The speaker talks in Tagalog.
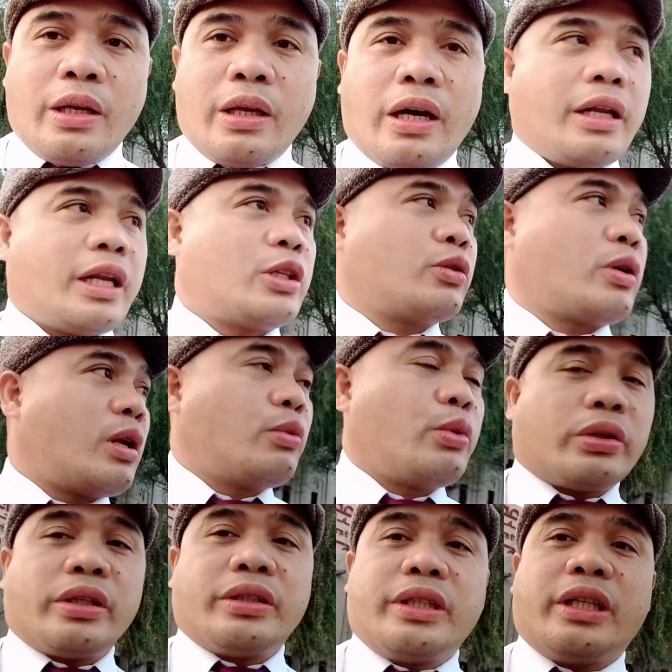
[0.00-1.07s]
uh, ah, natural
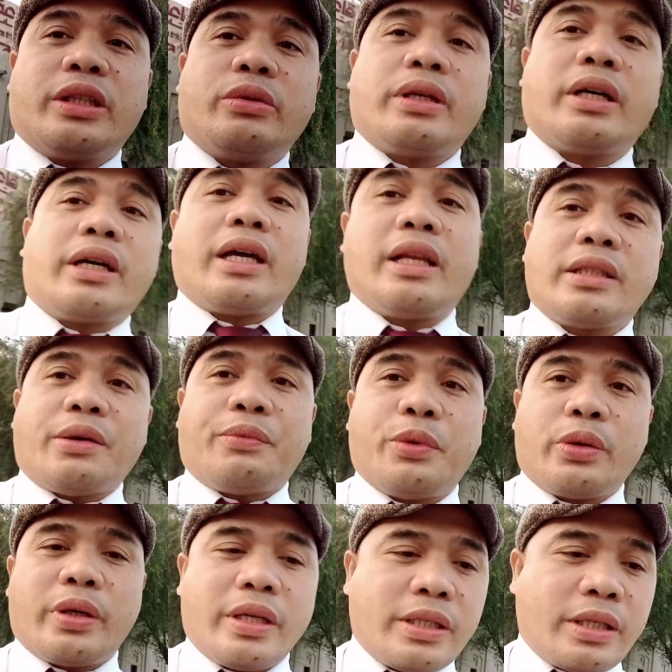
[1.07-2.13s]
water dito na galing sa
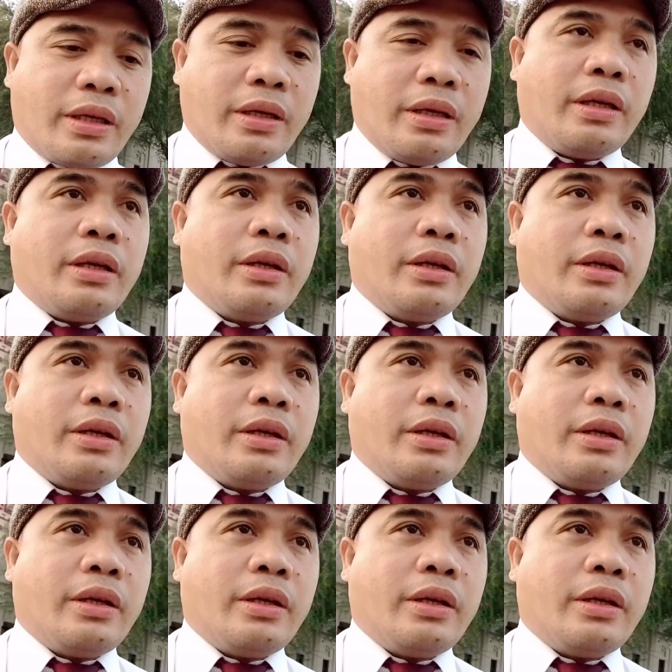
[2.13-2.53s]
forest.